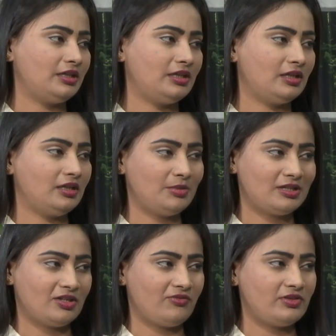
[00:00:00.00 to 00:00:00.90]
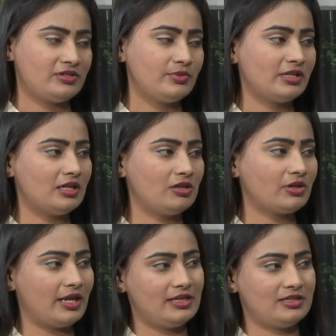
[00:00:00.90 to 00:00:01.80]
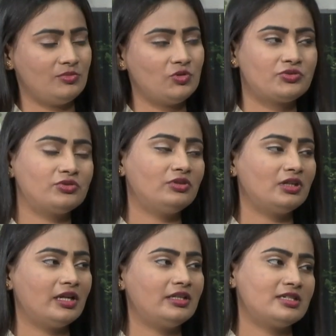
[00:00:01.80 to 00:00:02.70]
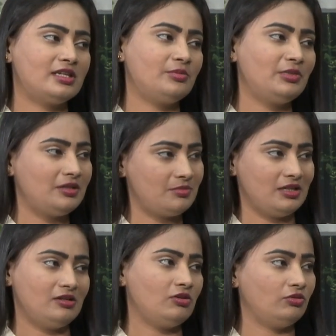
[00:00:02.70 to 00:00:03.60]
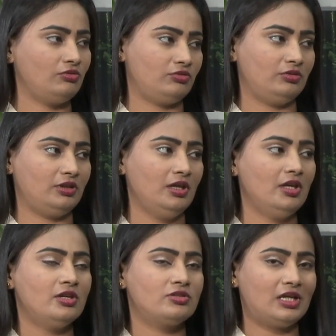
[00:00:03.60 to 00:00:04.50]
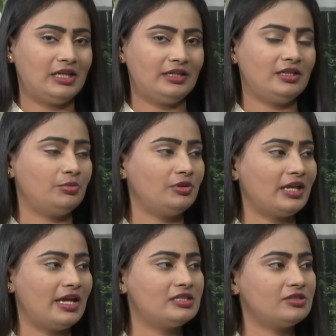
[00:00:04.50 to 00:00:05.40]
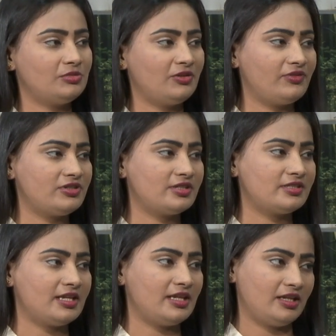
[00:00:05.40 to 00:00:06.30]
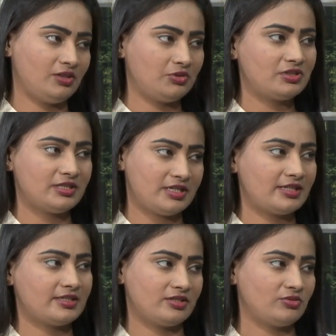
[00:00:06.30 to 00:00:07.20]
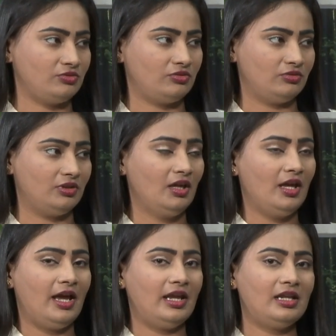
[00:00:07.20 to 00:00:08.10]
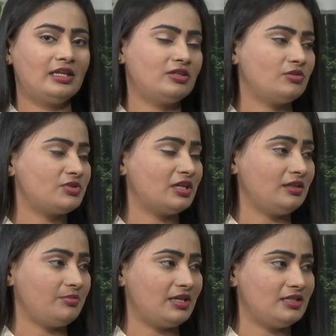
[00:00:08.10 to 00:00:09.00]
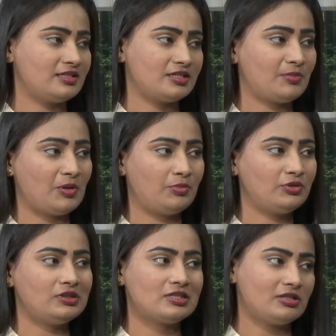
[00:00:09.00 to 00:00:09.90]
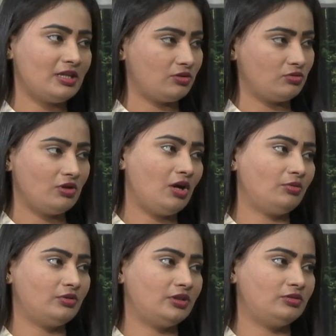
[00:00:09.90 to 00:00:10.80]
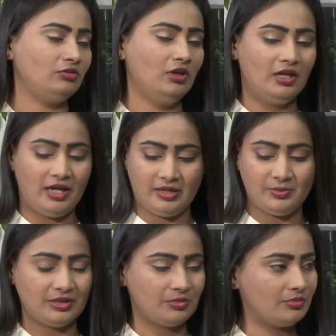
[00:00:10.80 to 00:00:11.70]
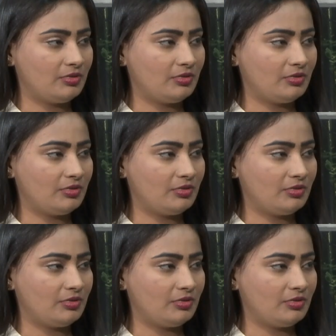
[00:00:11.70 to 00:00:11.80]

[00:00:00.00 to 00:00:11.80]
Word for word: ఏంటి అంటే మనకి ఫిష్ వీట్లలో కాల్షియం వస్తుంది కానీ చాలా మినిమల్లో ఉంటుంది సో అలాంటప్పుడు కాల్షియం డెఫిషియన్సీ అలాంటివి వచ్చే ఛాన్సెస్ ఉంటుంది అండ్ లెగ్యూమ్స్ అంటే పల్సెస్ పప్పు దినుసులు ఎక్కువగా ఉండదు hmm. అండ్ మనం